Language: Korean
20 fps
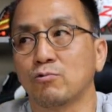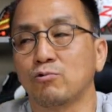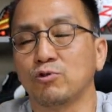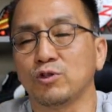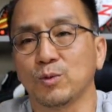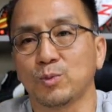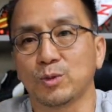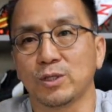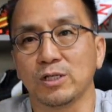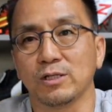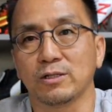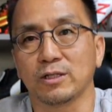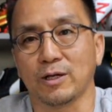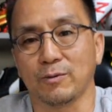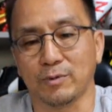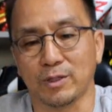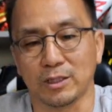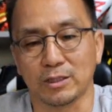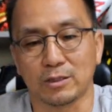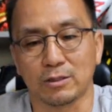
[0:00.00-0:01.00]

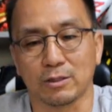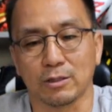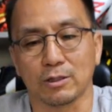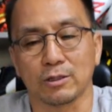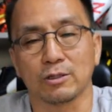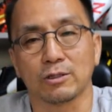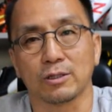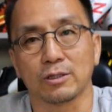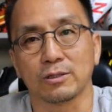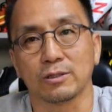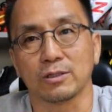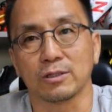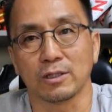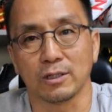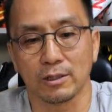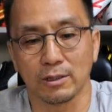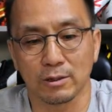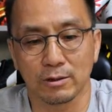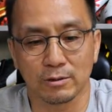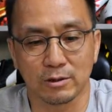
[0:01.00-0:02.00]
97g까지
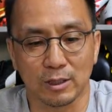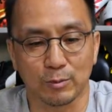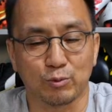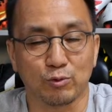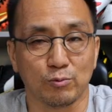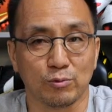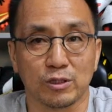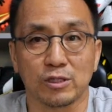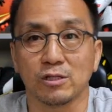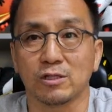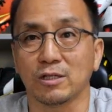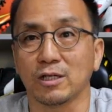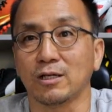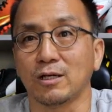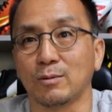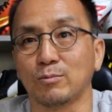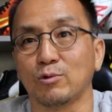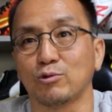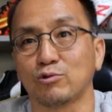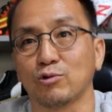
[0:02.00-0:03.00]
떨어뜨렸는데 제품은 실제
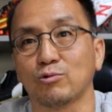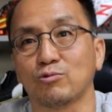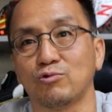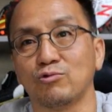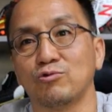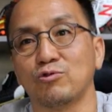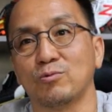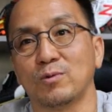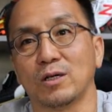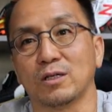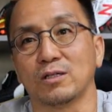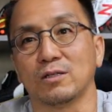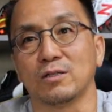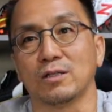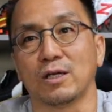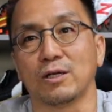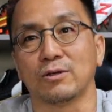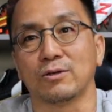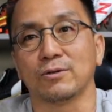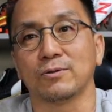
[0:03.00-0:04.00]
한번 좀
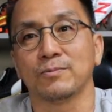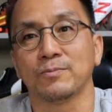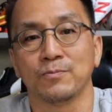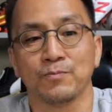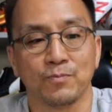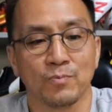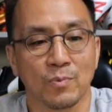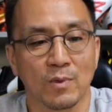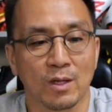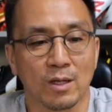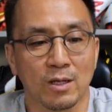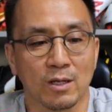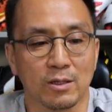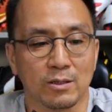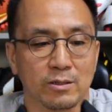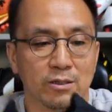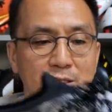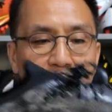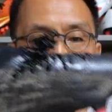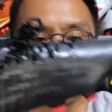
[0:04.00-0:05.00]
궁금하기는 해요.
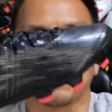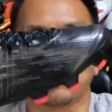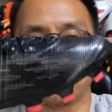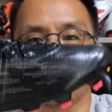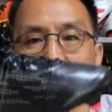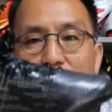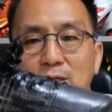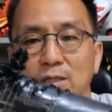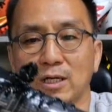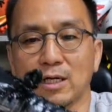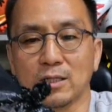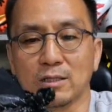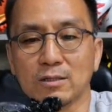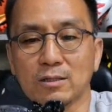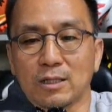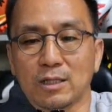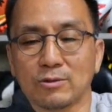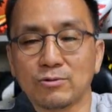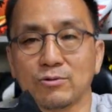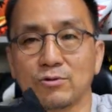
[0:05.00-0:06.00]
이 제품만
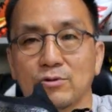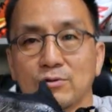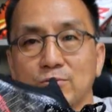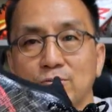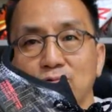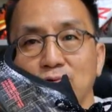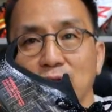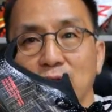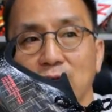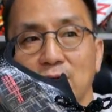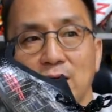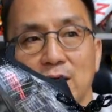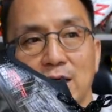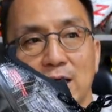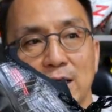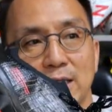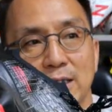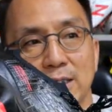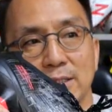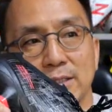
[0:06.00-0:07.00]
하더라도 무게가
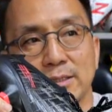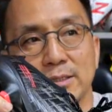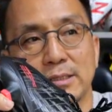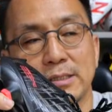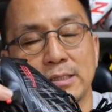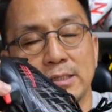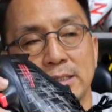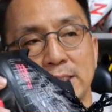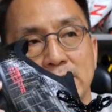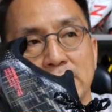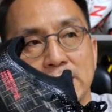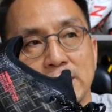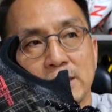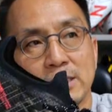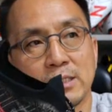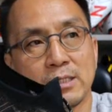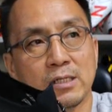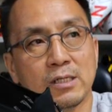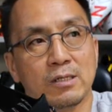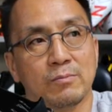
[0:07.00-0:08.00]
한
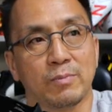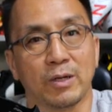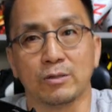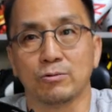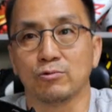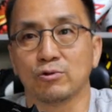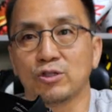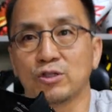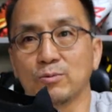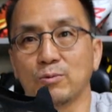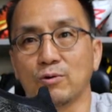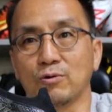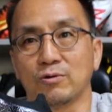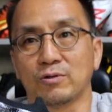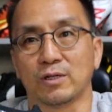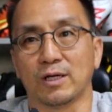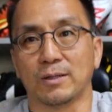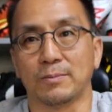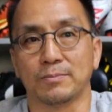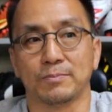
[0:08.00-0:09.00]

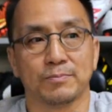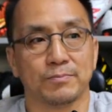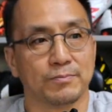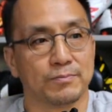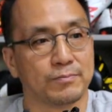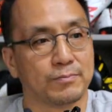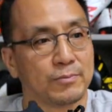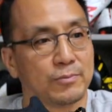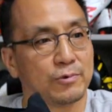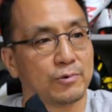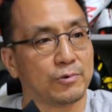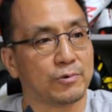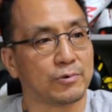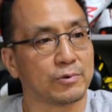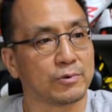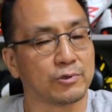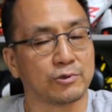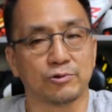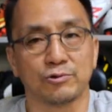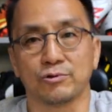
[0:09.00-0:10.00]
165g
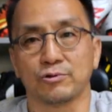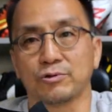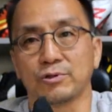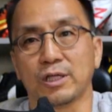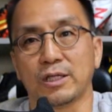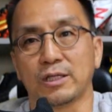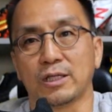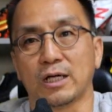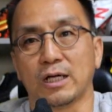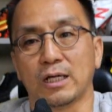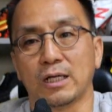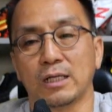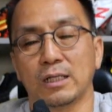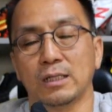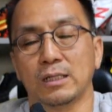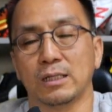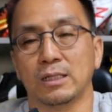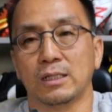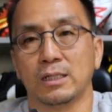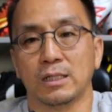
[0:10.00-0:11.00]
뭐 그 정도 된다
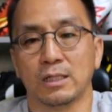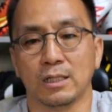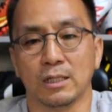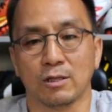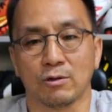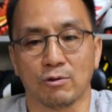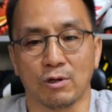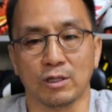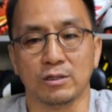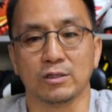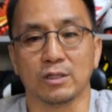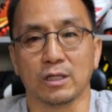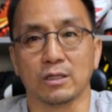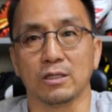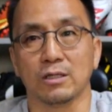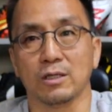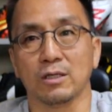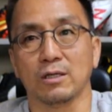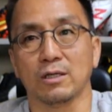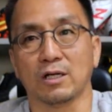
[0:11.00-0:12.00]

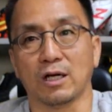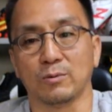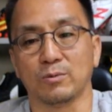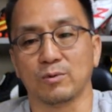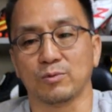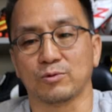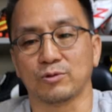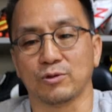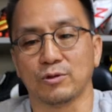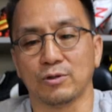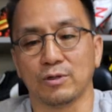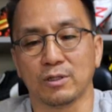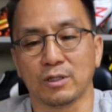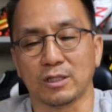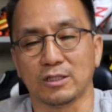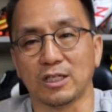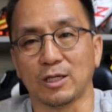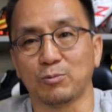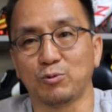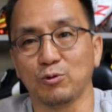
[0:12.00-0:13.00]
굉장히 가볍죠.
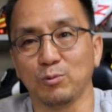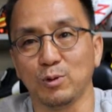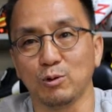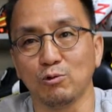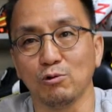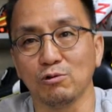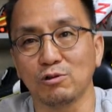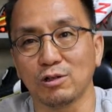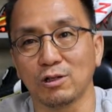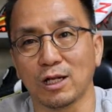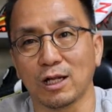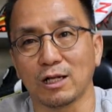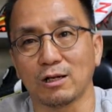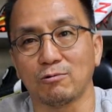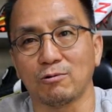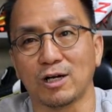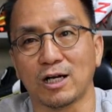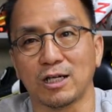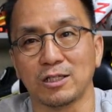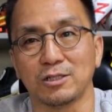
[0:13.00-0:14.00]
그러니까 제품이
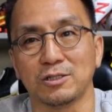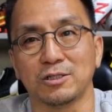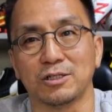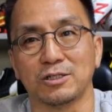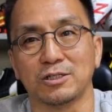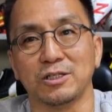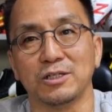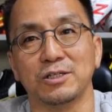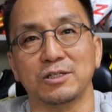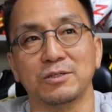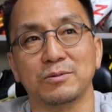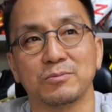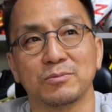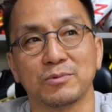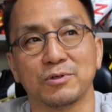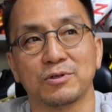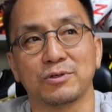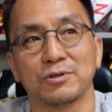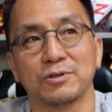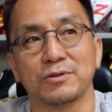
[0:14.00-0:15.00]
울트라라고 하는 거는
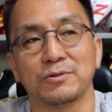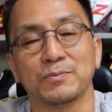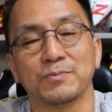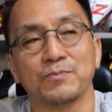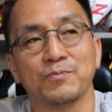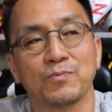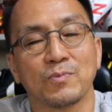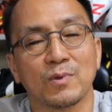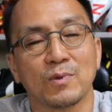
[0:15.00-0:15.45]
뭐